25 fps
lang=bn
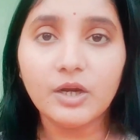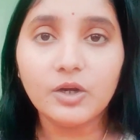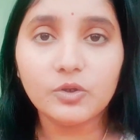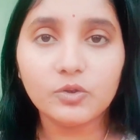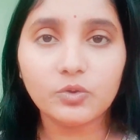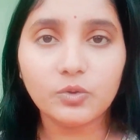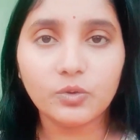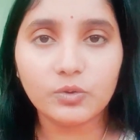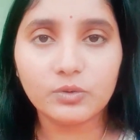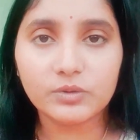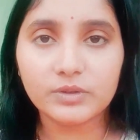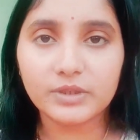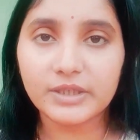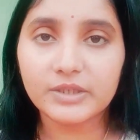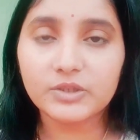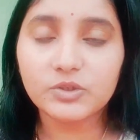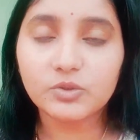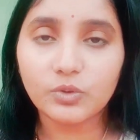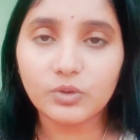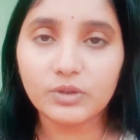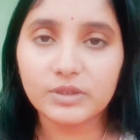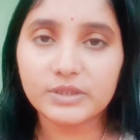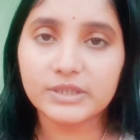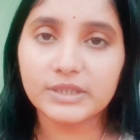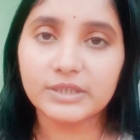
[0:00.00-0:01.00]
রোগ নিয়ে
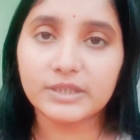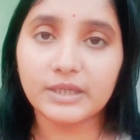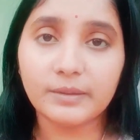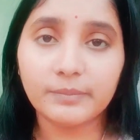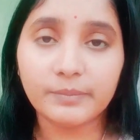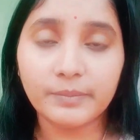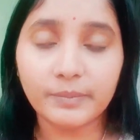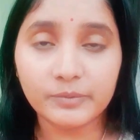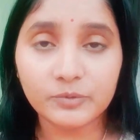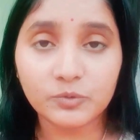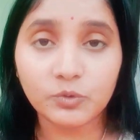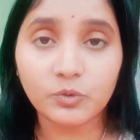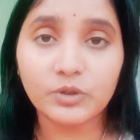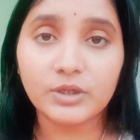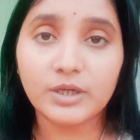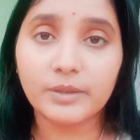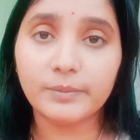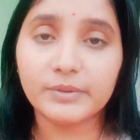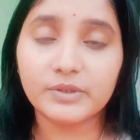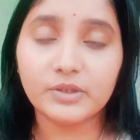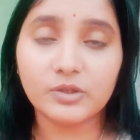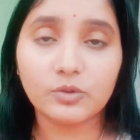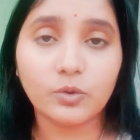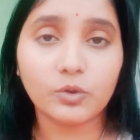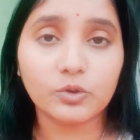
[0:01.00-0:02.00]
চলছে তার শরীরের
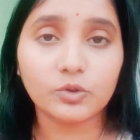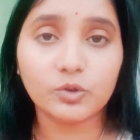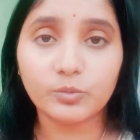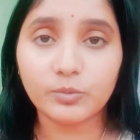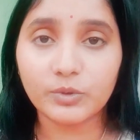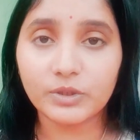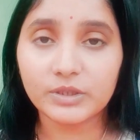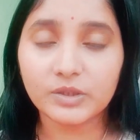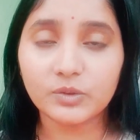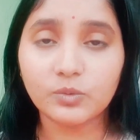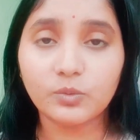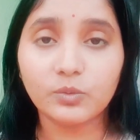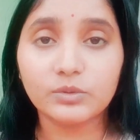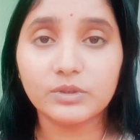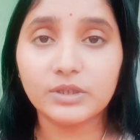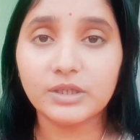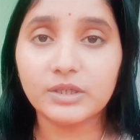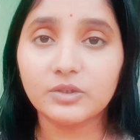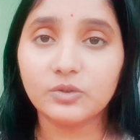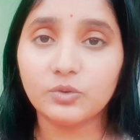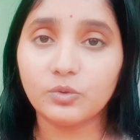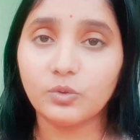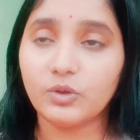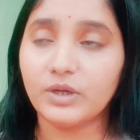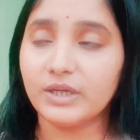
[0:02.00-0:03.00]
ভিতরে কত বড় একটা কঠিন
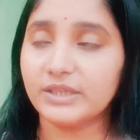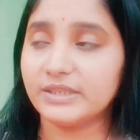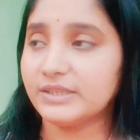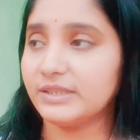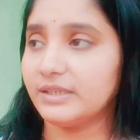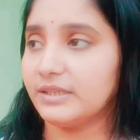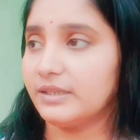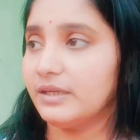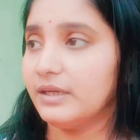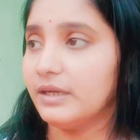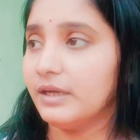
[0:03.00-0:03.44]
রোগ আছে